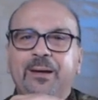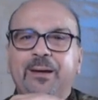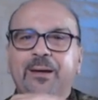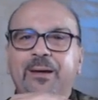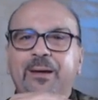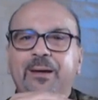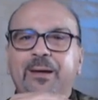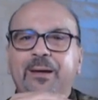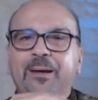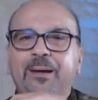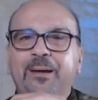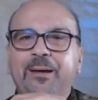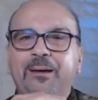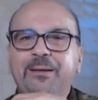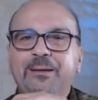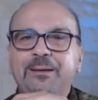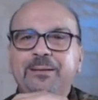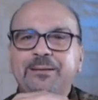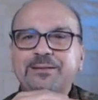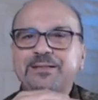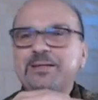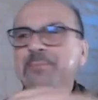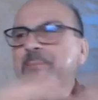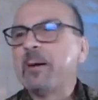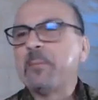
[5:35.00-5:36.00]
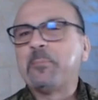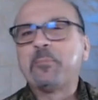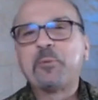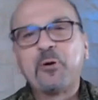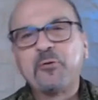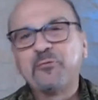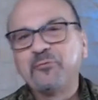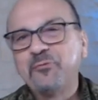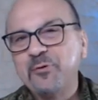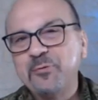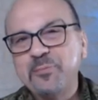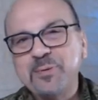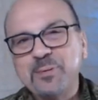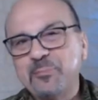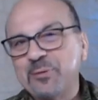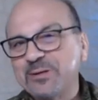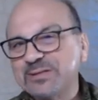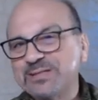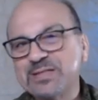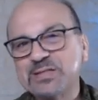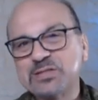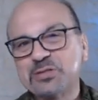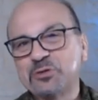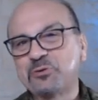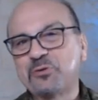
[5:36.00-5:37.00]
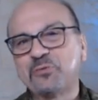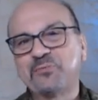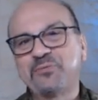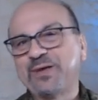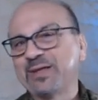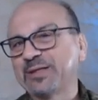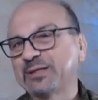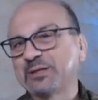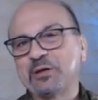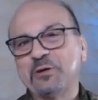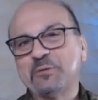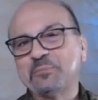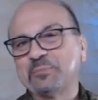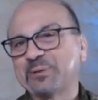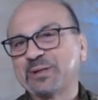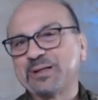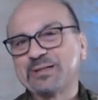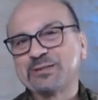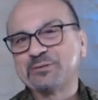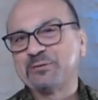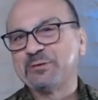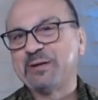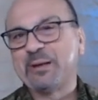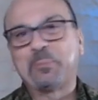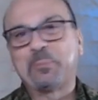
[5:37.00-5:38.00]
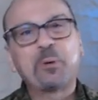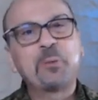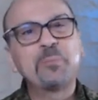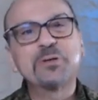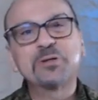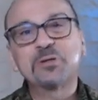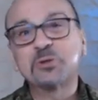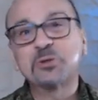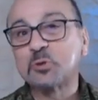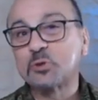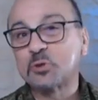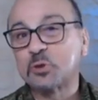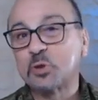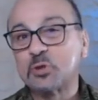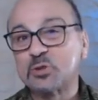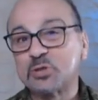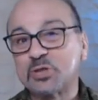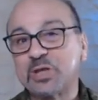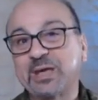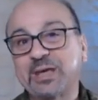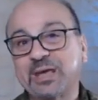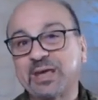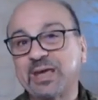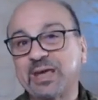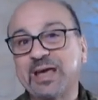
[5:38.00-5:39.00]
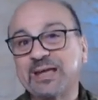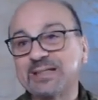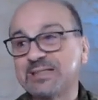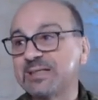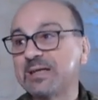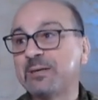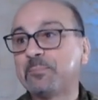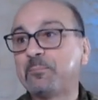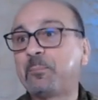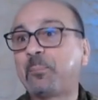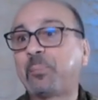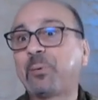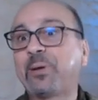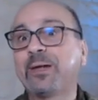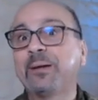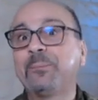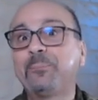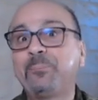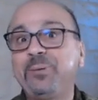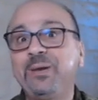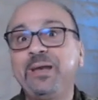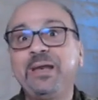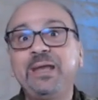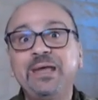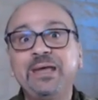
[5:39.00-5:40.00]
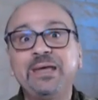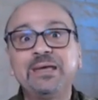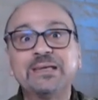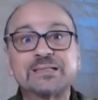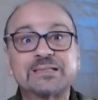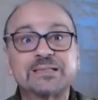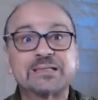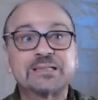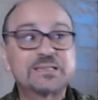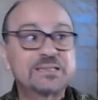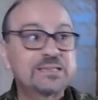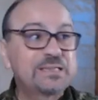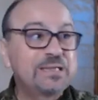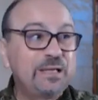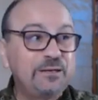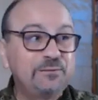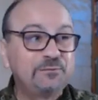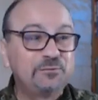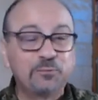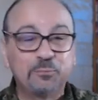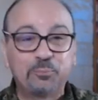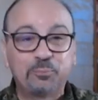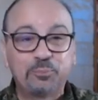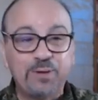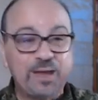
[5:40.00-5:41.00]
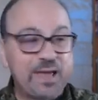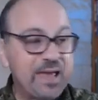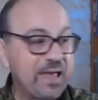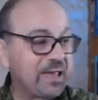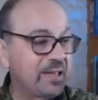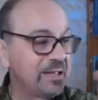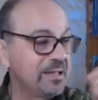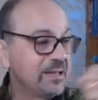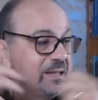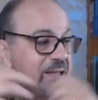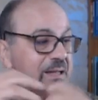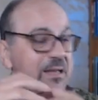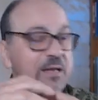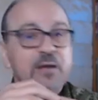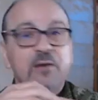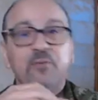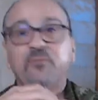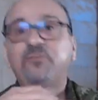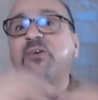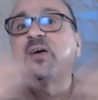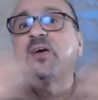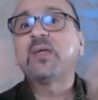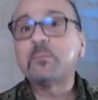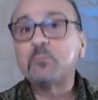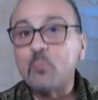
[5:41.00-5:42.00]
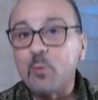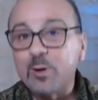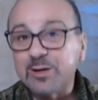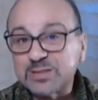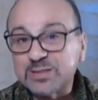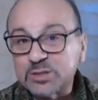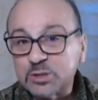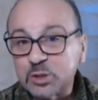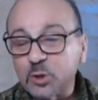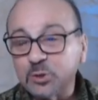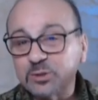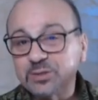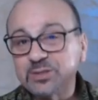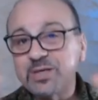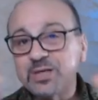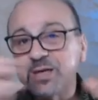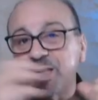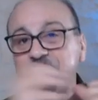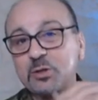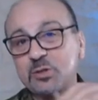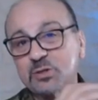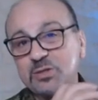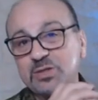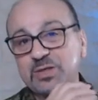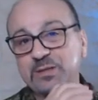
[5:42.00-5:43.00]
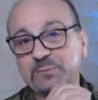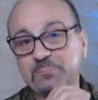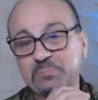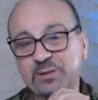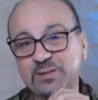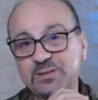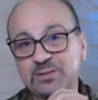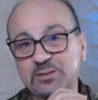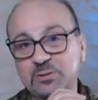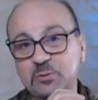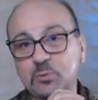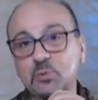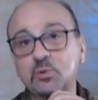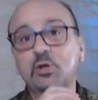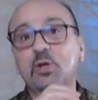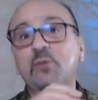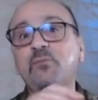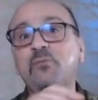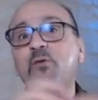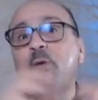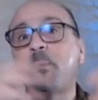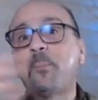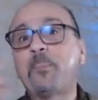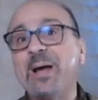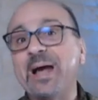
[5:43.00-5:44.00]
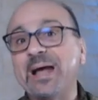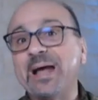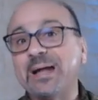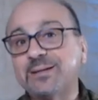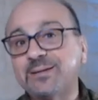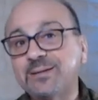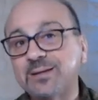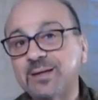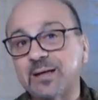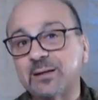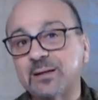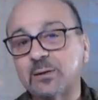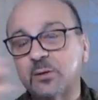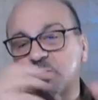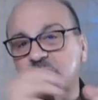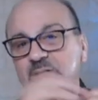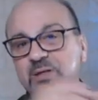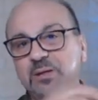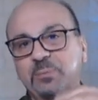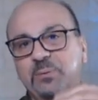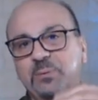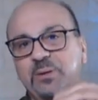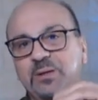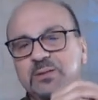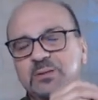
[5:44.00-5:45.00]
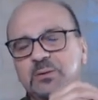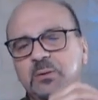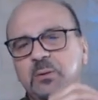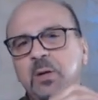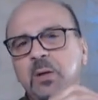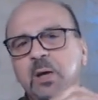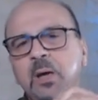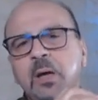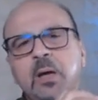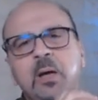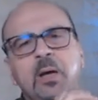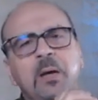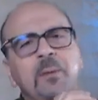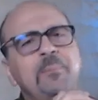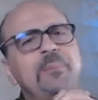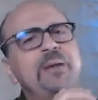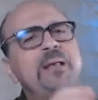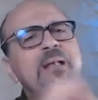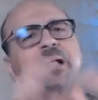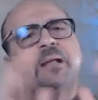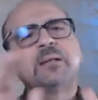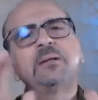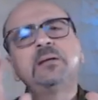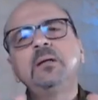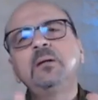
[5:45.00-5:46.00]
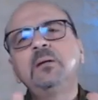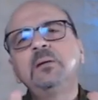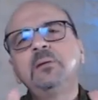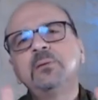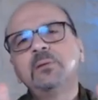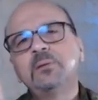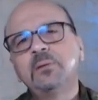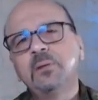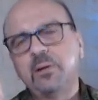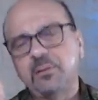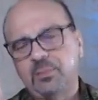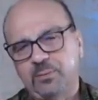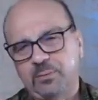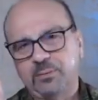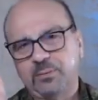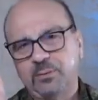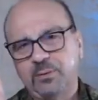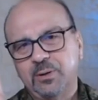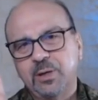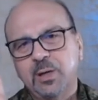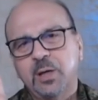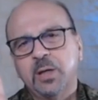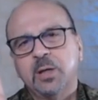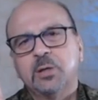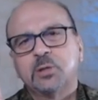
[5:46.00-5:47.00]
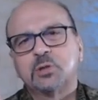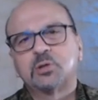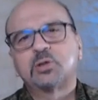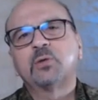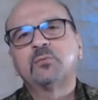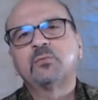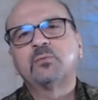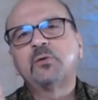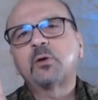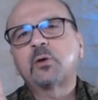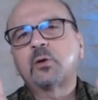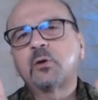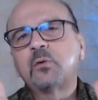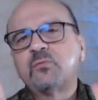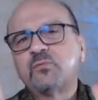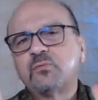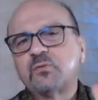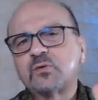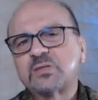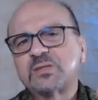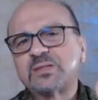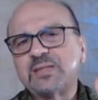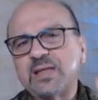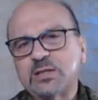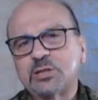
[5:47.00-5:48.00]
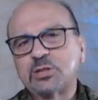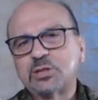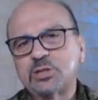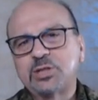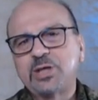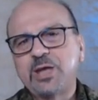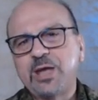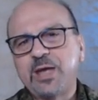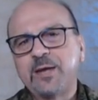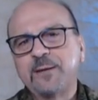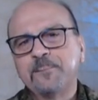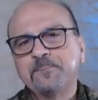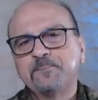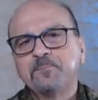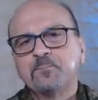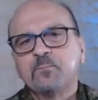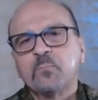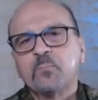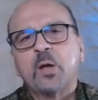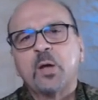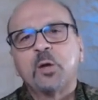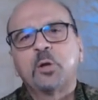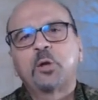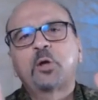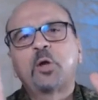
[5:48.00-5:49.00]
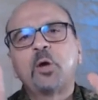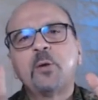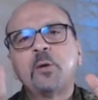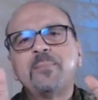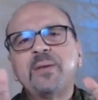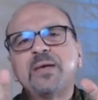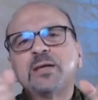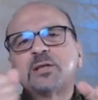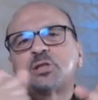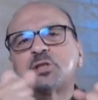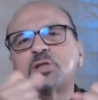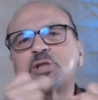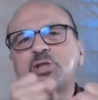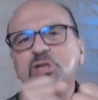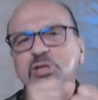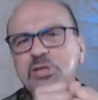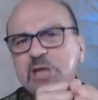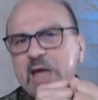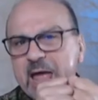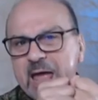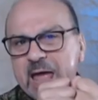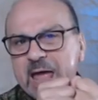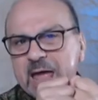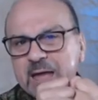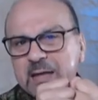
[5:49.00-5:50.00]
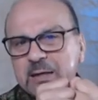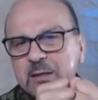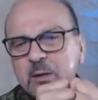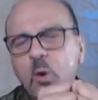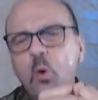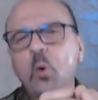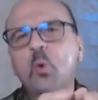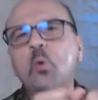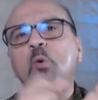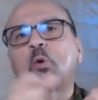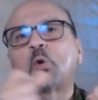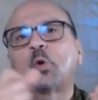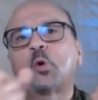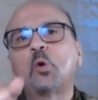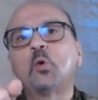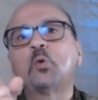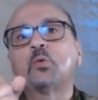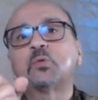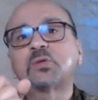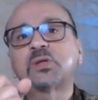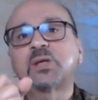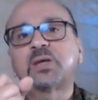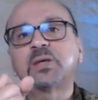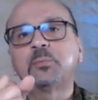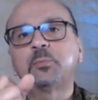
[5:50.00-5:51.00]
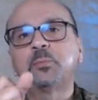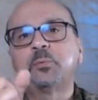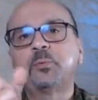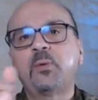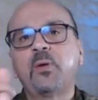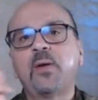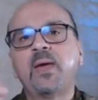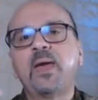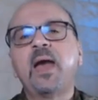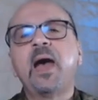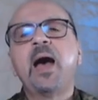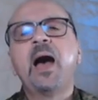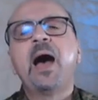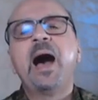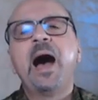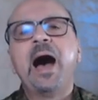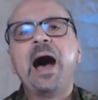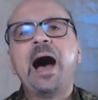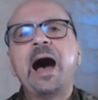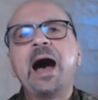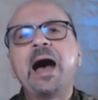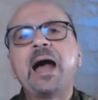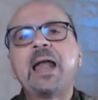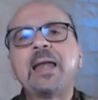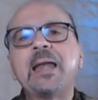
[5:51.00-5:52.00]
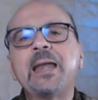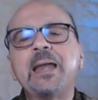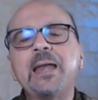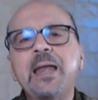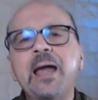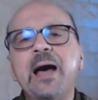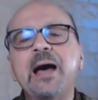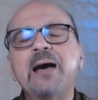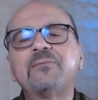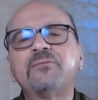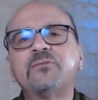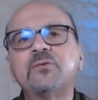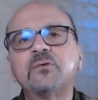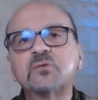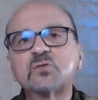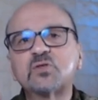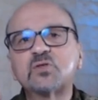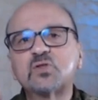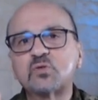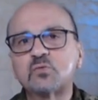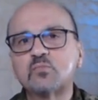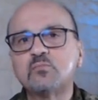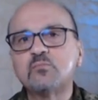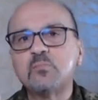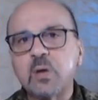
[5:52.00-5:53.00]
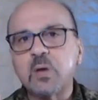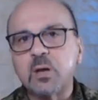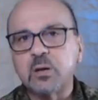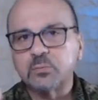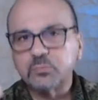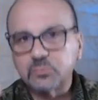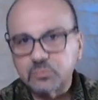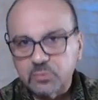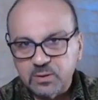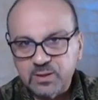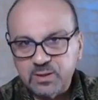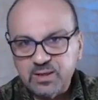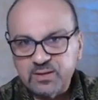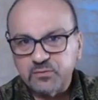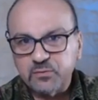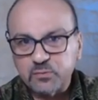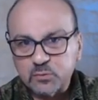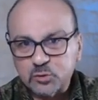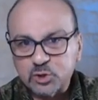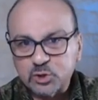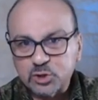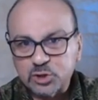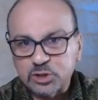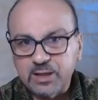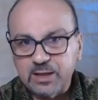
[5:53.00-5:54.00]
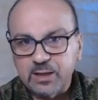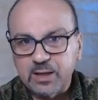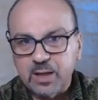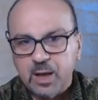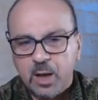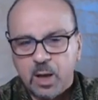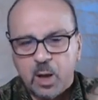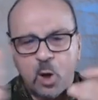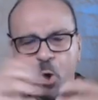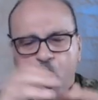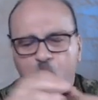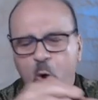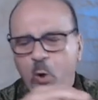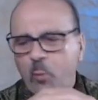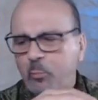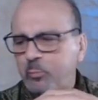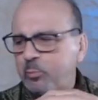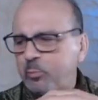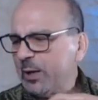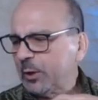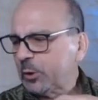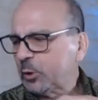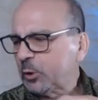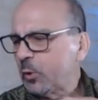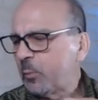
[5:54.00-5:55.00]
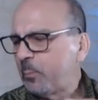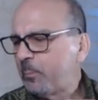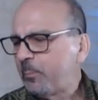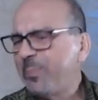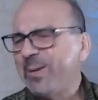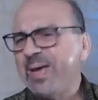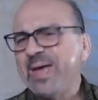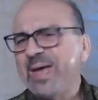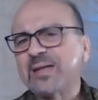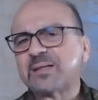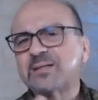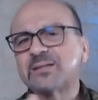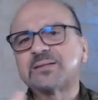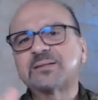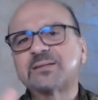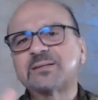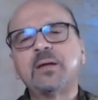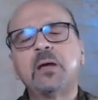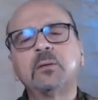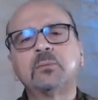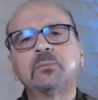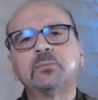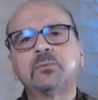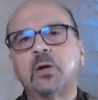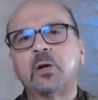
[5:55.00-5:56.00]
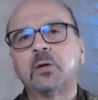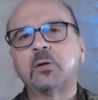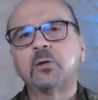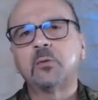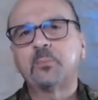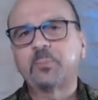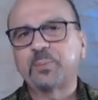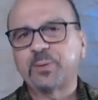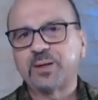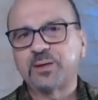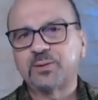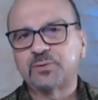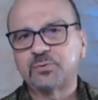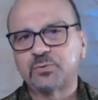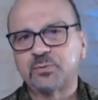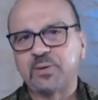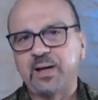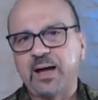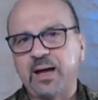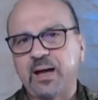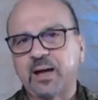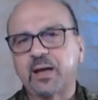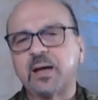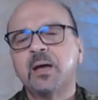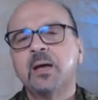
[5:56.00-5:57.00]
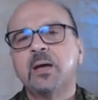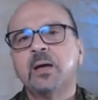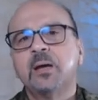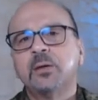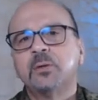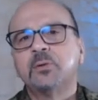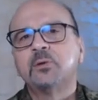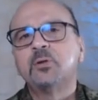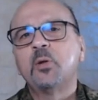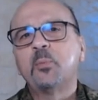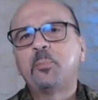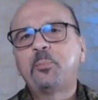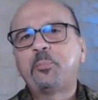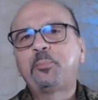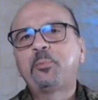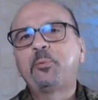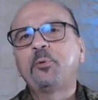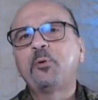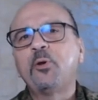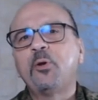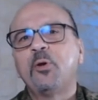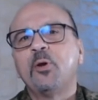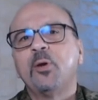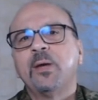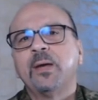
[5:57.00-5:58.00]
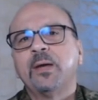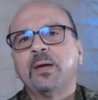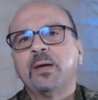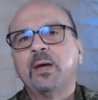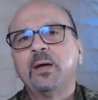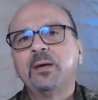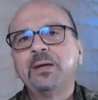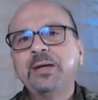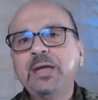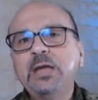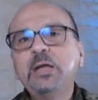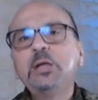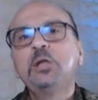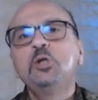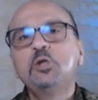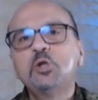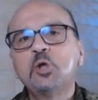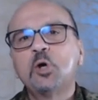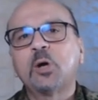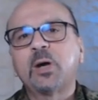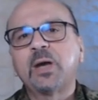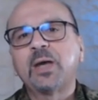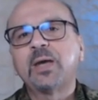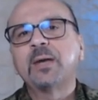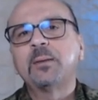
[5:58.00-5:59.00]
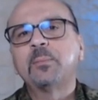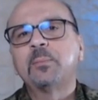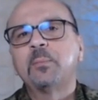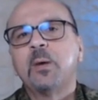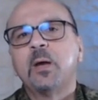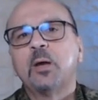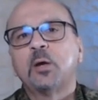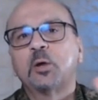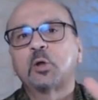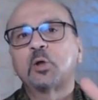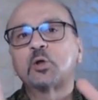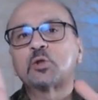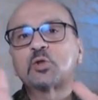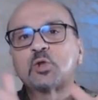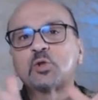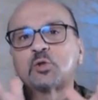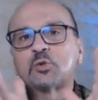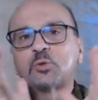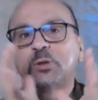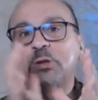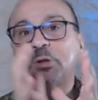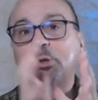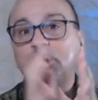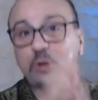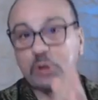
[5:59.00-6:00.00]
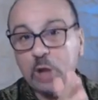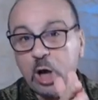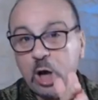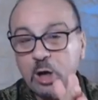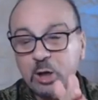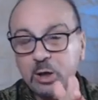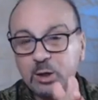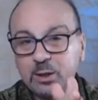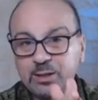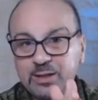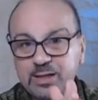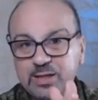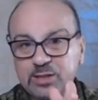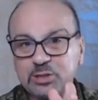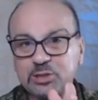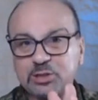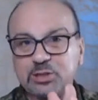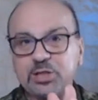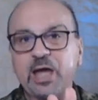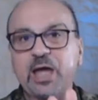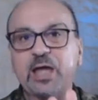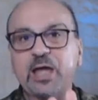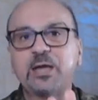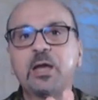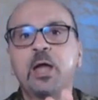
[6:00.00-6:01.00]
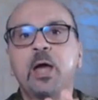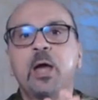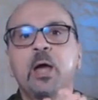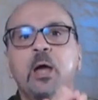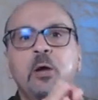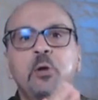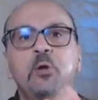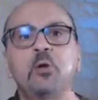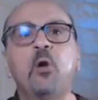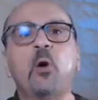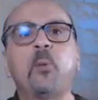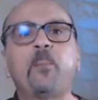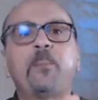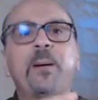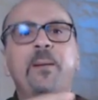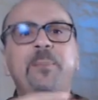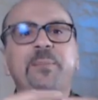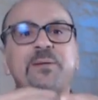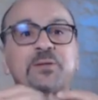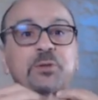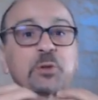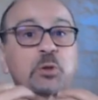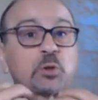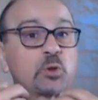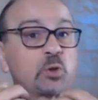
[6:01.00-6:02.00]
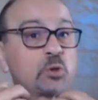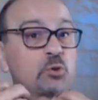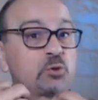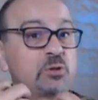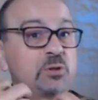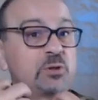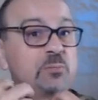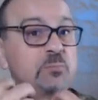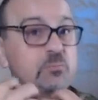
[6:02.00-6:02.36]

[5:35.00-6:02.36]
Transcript: euh, je ne sais pas pour vous, mais moi, si je devais être en prison, la première chose que j'écrirais, c'est Please, s'il vous plaît, faites-moi sortir de cette prison. Je veux partir de cette prison. Mais il a dit non. Je veux que vous sachiez que mes chaînes ont contribué à l'avancement de l'Évangile, au point que personne dans le prétoire ne peut ignorer que je suis dans les chaînes, non pas parce que je suis